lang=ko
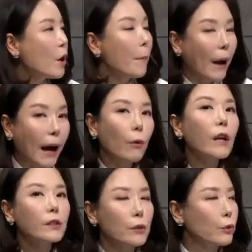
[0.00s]

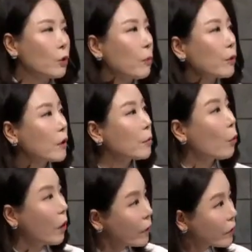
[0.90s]
방화죄로 아, 처벌되면
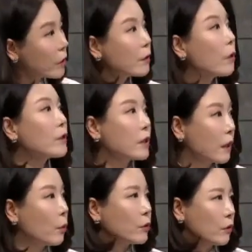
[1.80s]
훨씬 형이
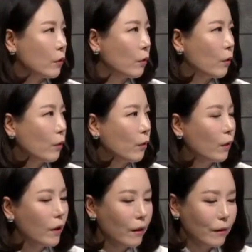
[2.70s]
세거든요. 크군요.
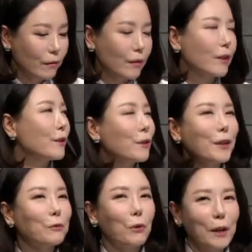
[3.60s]
근데 네, 그런
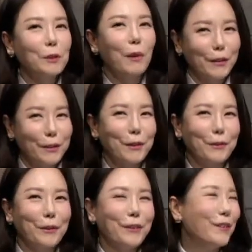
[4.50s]
행동 하시면 안 돼요.
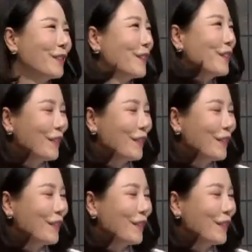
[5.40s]
가해자도